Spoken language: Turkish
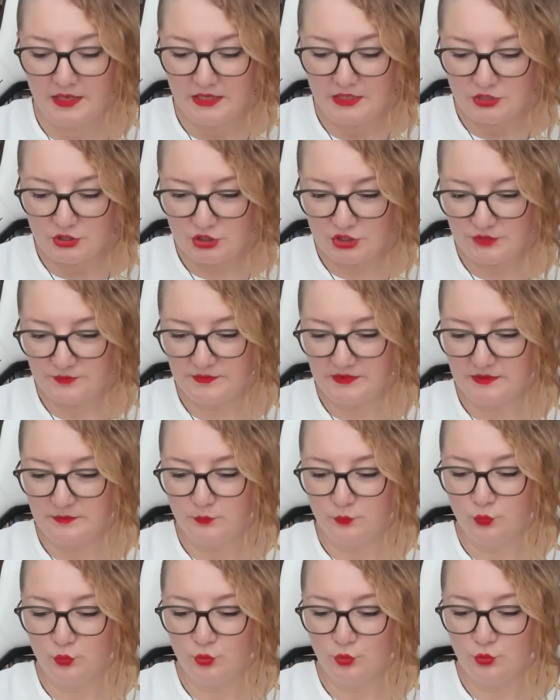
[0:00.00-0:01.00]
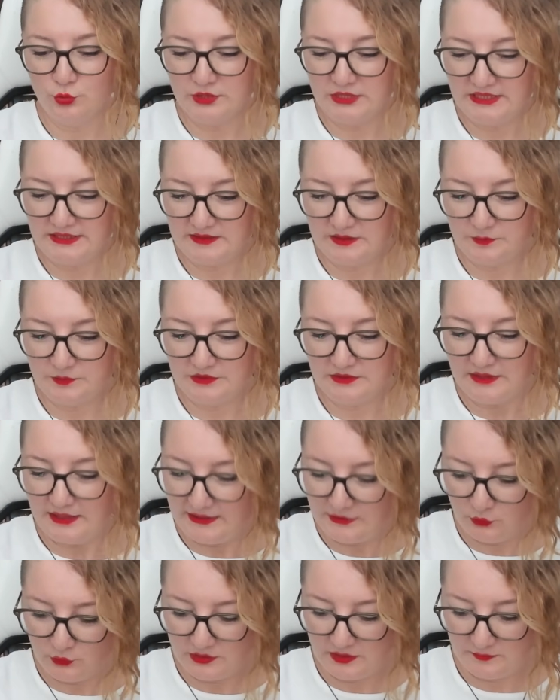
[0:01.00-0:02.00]
Şimdi bu kitabın
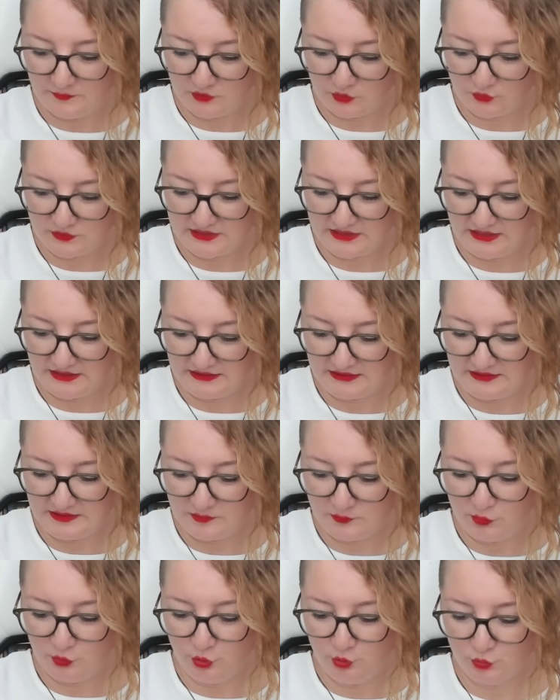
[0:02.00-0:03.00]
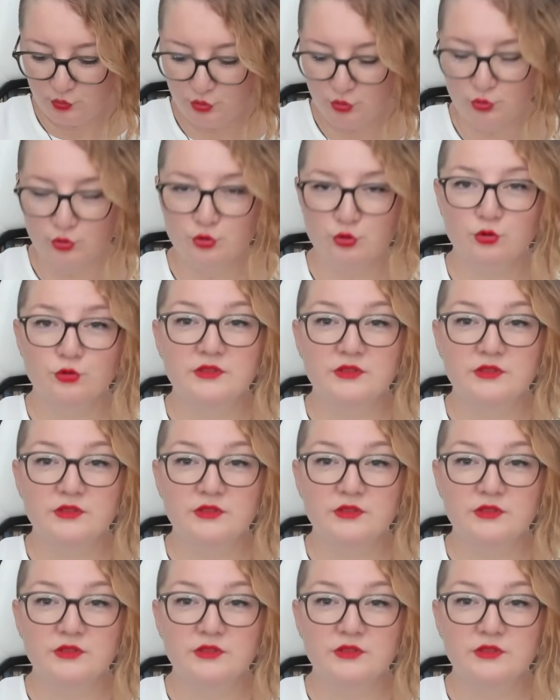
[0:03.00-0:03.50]
en önemli özelliğini biliyor musunuz?